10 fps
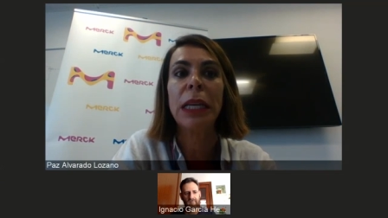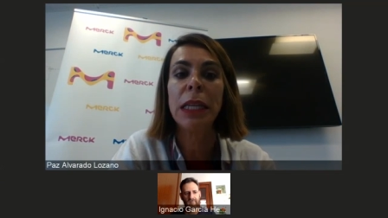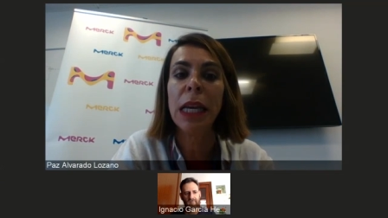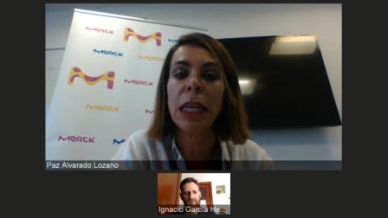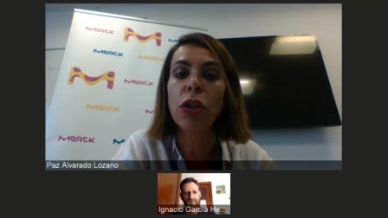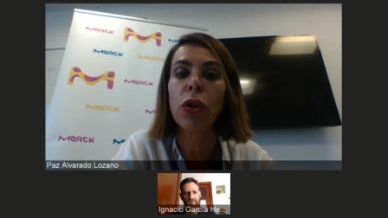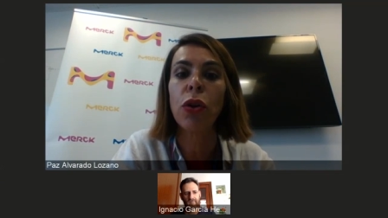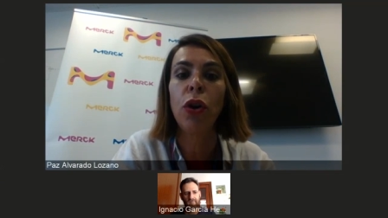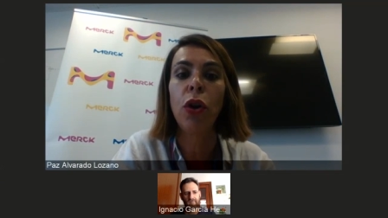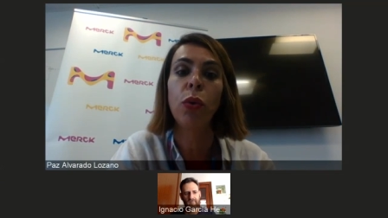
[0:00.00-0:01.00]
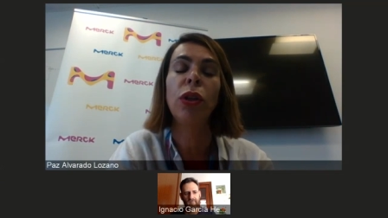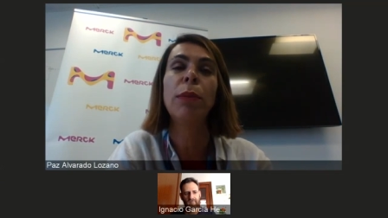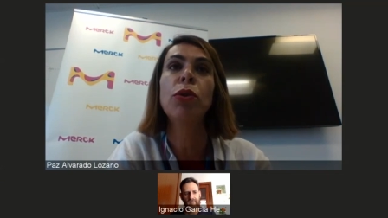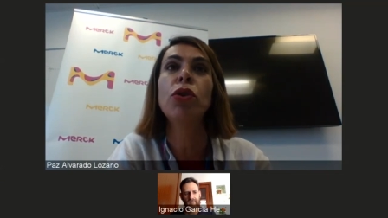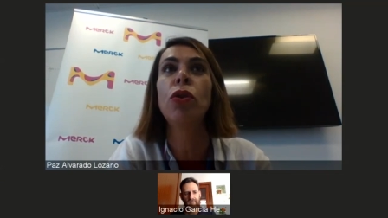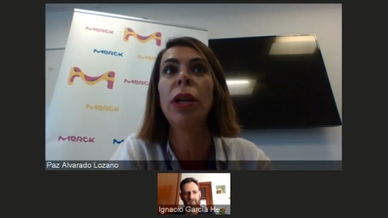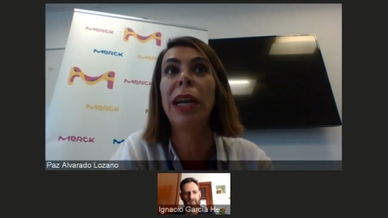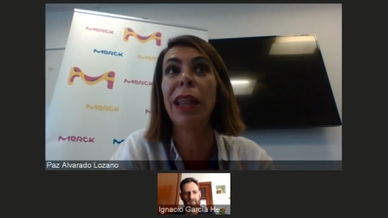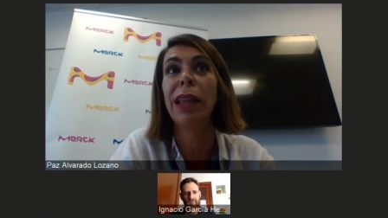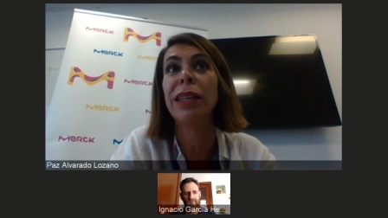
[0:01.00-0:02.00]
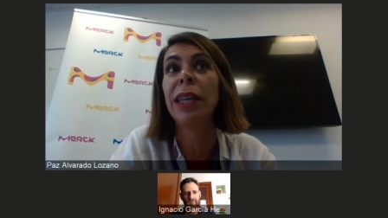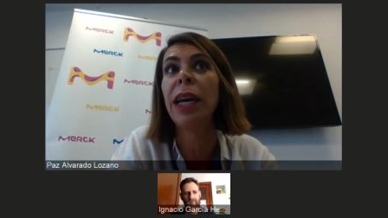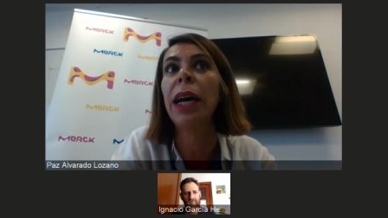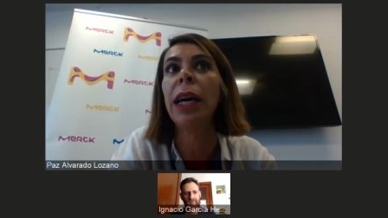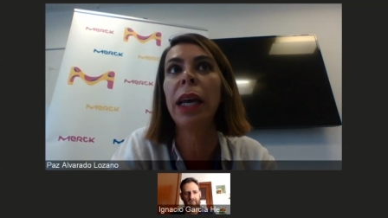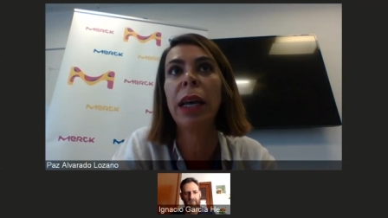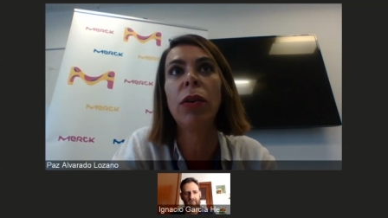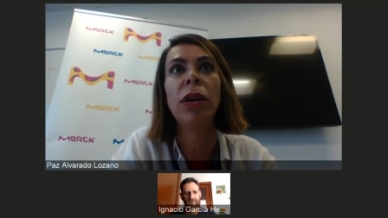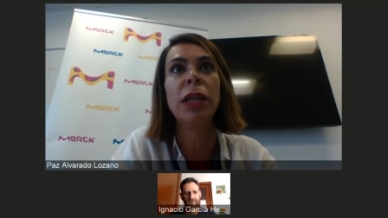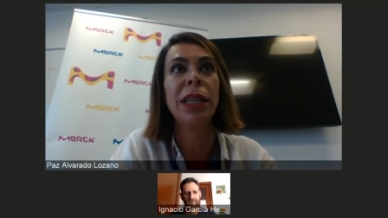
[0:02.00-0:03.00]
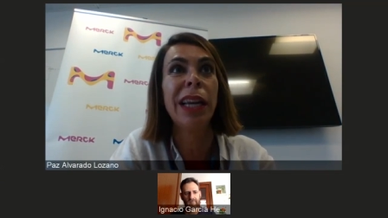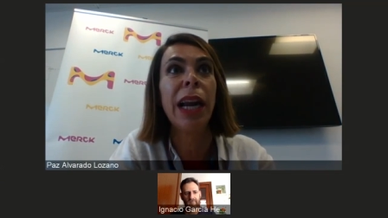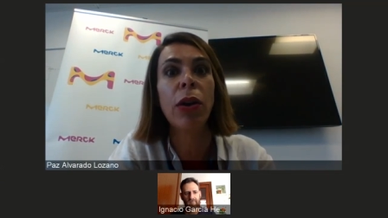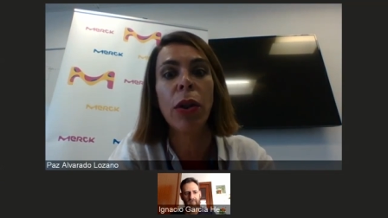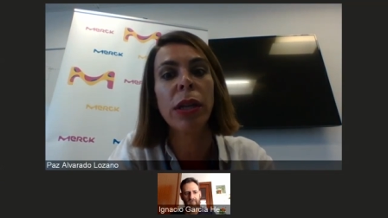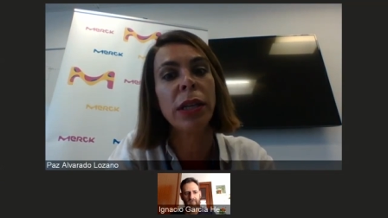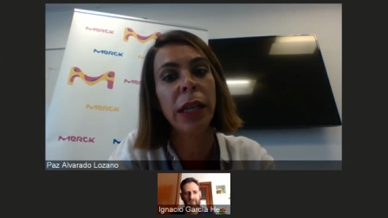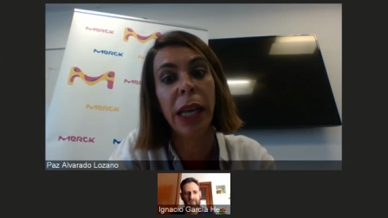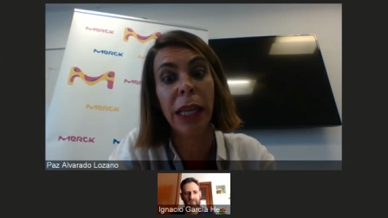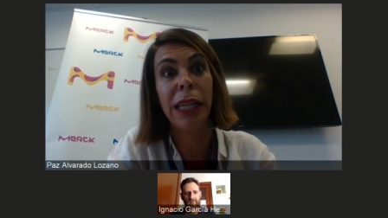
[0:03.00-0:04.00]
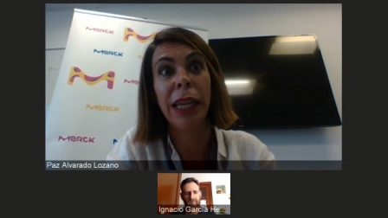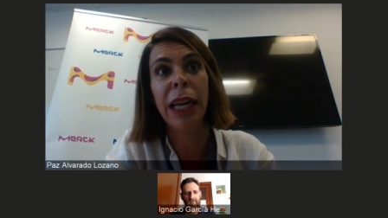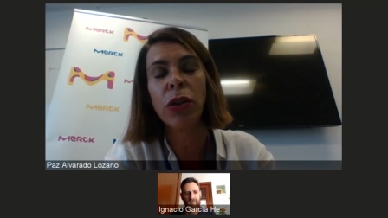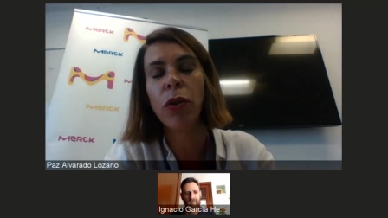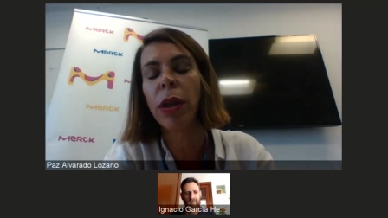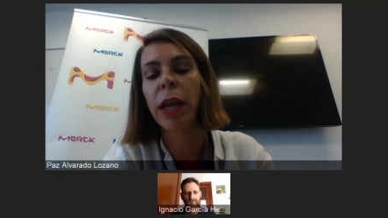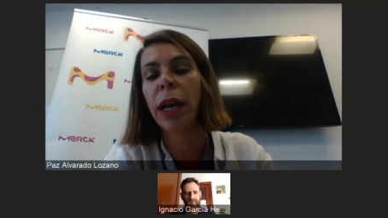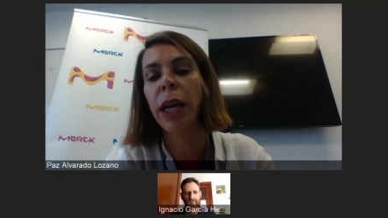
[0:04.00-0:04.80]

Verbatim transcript: si eso lo juntamos con la necesidad que creo que tiene la, que, tiene la sociedad en